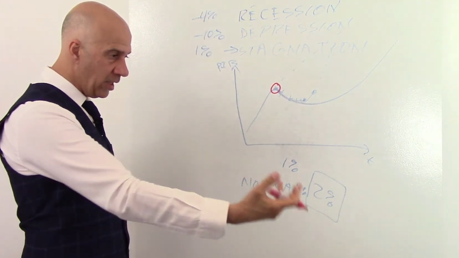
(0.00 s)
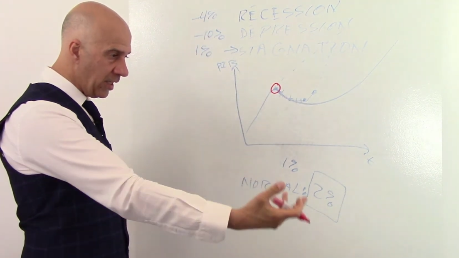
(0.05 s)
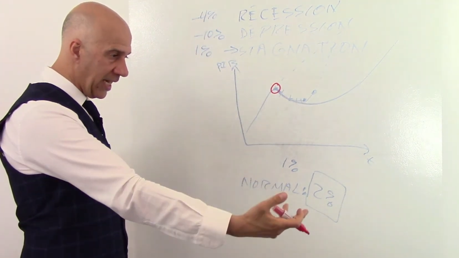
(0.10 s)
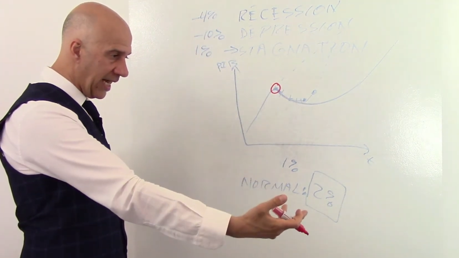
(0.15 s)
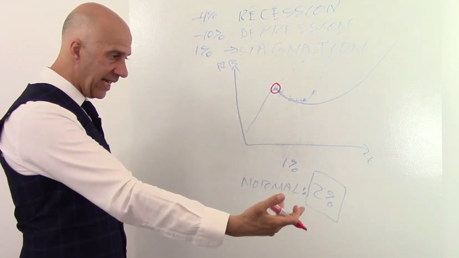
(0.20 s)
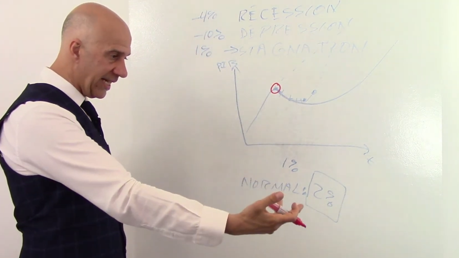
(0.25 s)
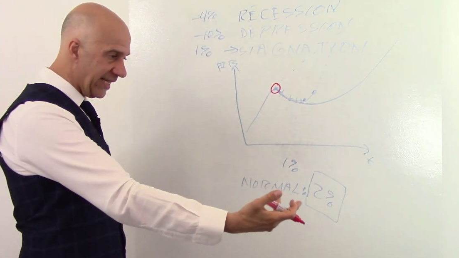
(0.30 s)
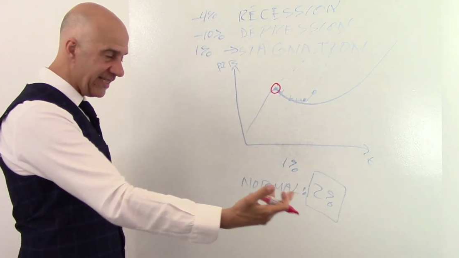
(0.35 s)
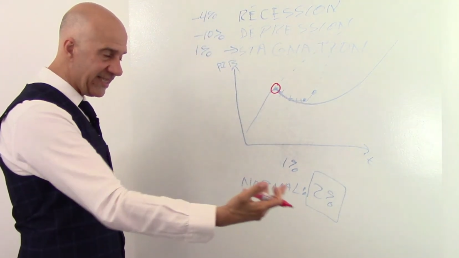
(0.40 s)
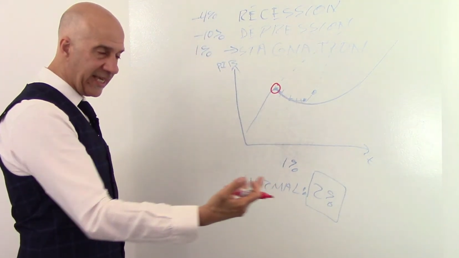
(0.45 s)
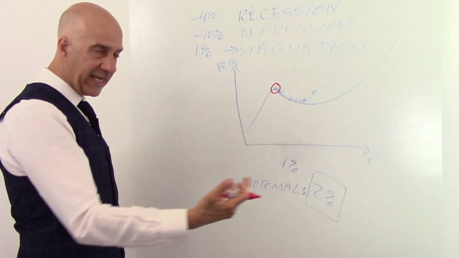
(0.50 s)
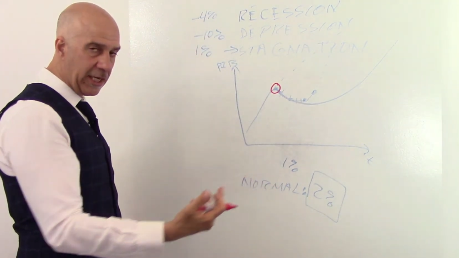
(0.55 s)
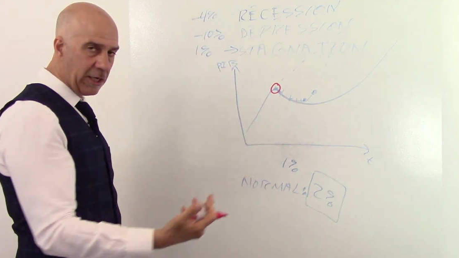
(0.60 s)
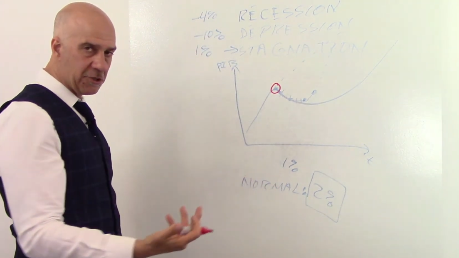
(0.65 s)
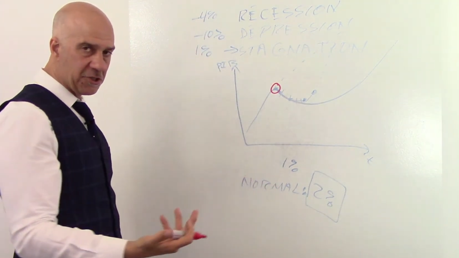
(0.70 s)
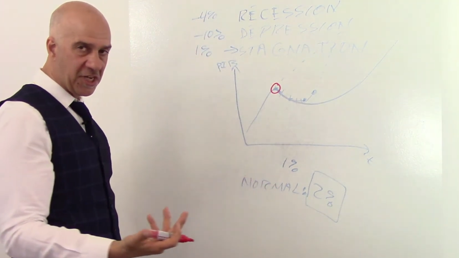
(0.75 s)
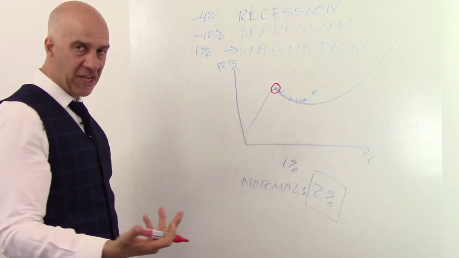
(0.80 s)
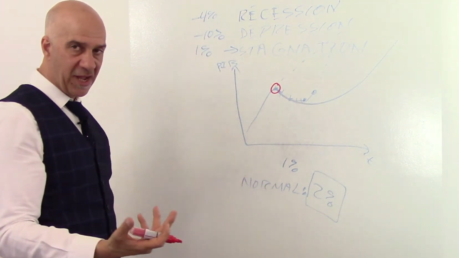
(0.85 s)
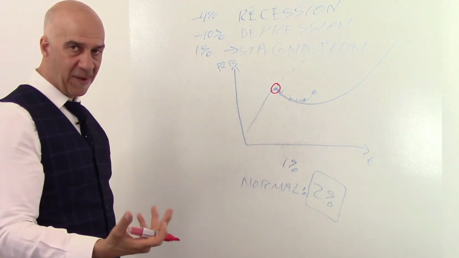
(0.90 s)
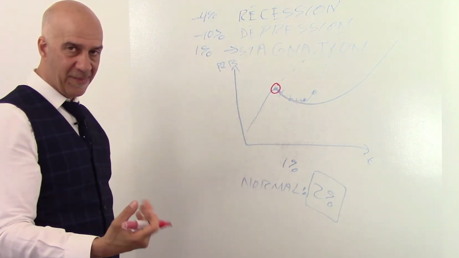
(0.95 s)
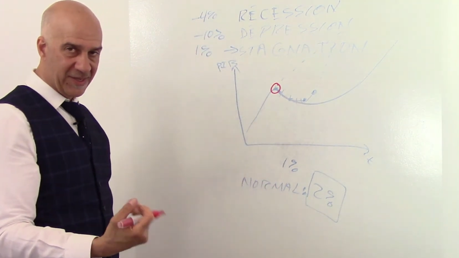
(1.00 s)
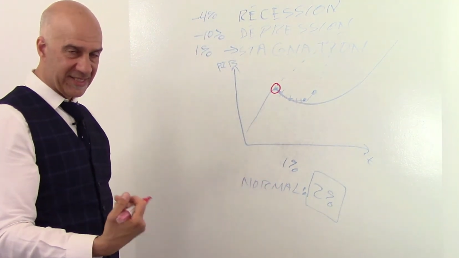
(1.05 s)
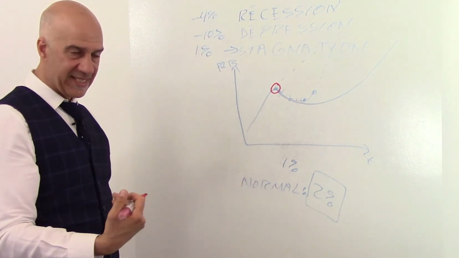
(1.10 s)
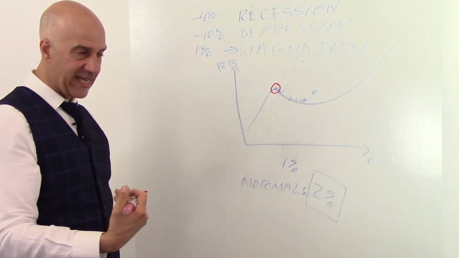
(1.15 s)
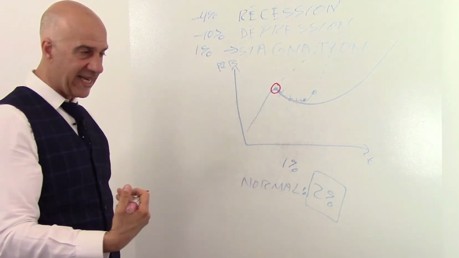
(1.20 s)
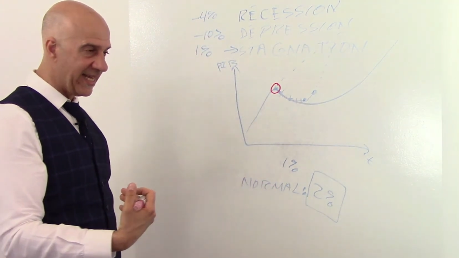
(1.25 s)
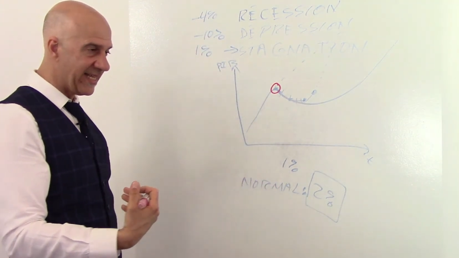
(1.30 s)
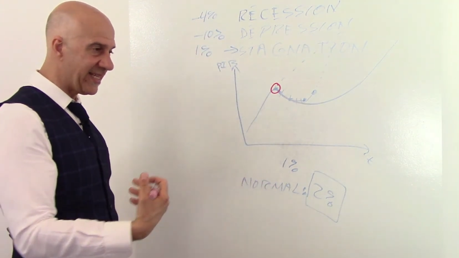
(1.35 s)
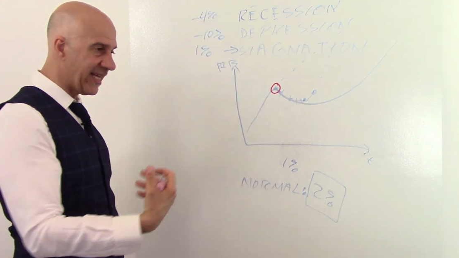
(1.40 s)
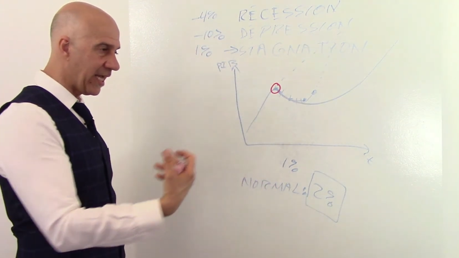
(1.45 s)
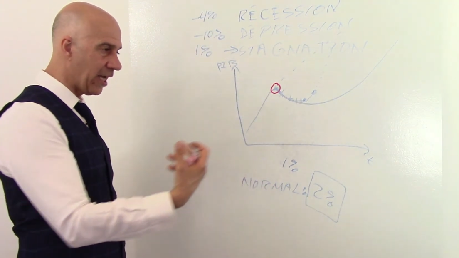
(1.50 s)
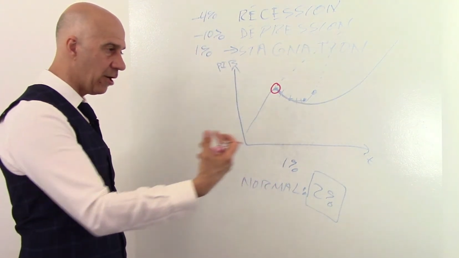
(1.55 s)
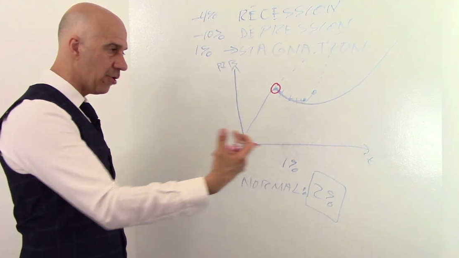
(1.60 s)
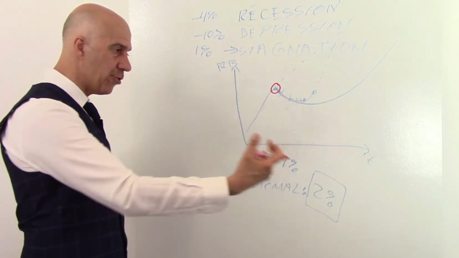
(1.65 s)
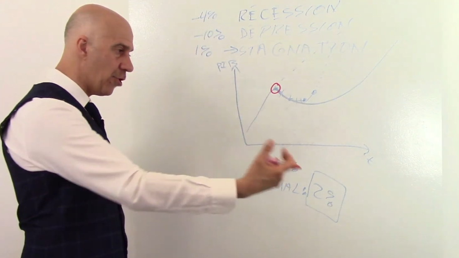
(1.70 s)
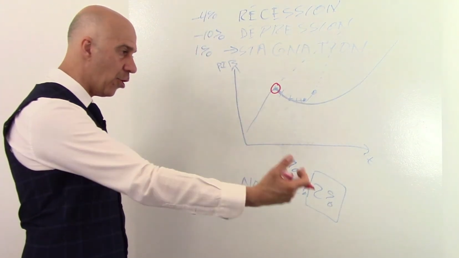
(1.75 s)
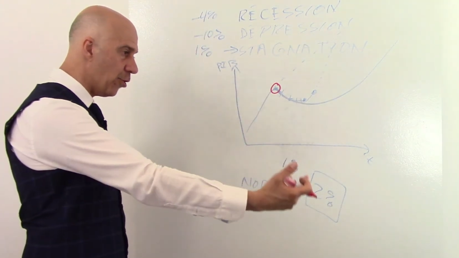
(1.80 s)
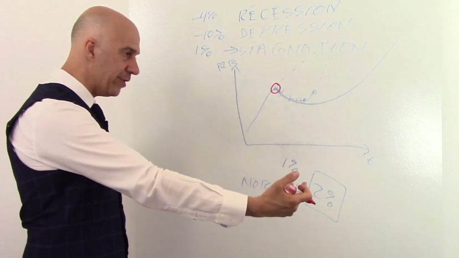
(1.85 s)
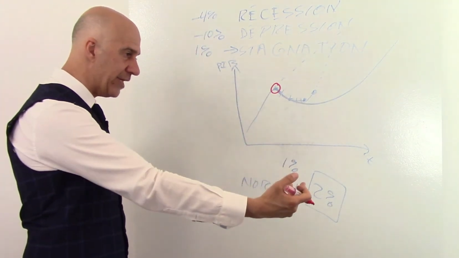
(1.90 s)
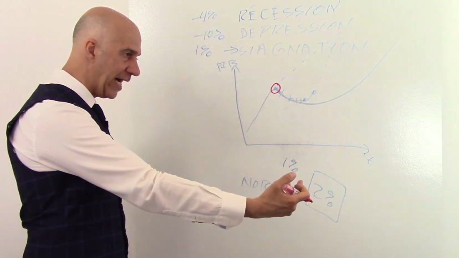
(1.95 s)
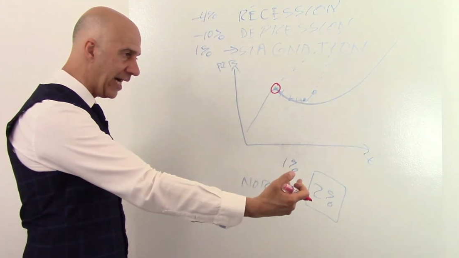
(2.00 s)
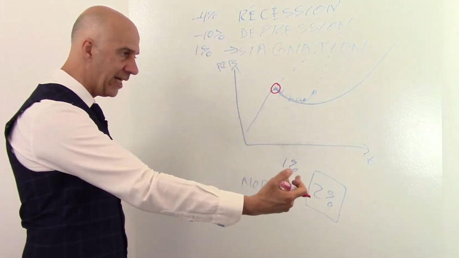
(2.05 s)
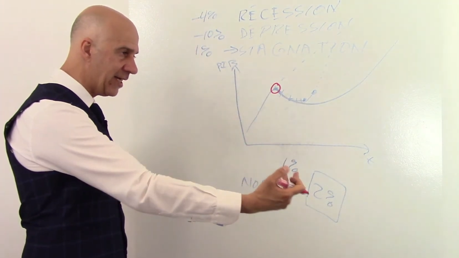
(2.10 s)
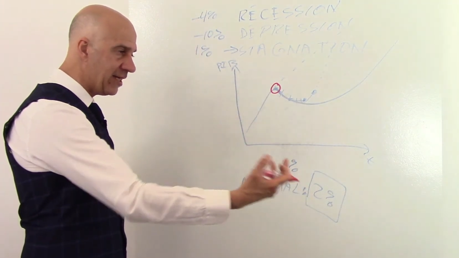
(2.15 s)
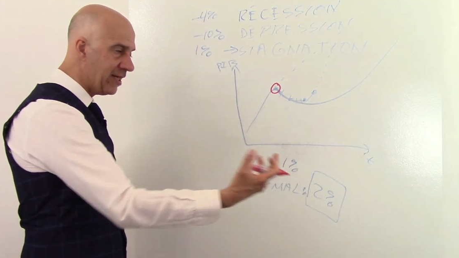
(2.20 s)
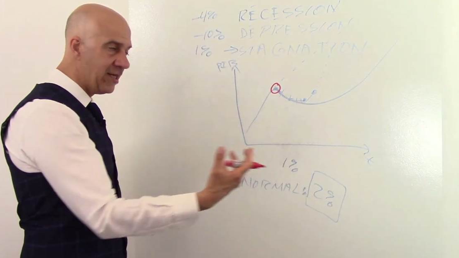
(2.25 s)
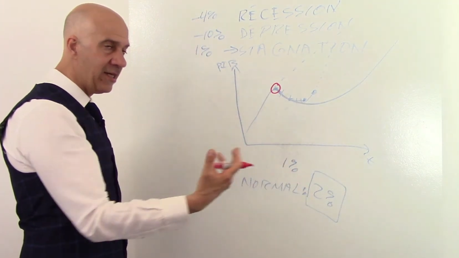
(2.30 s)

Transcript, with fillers: à l'intérieur, généralement, c'est à l'intérieur d'un an.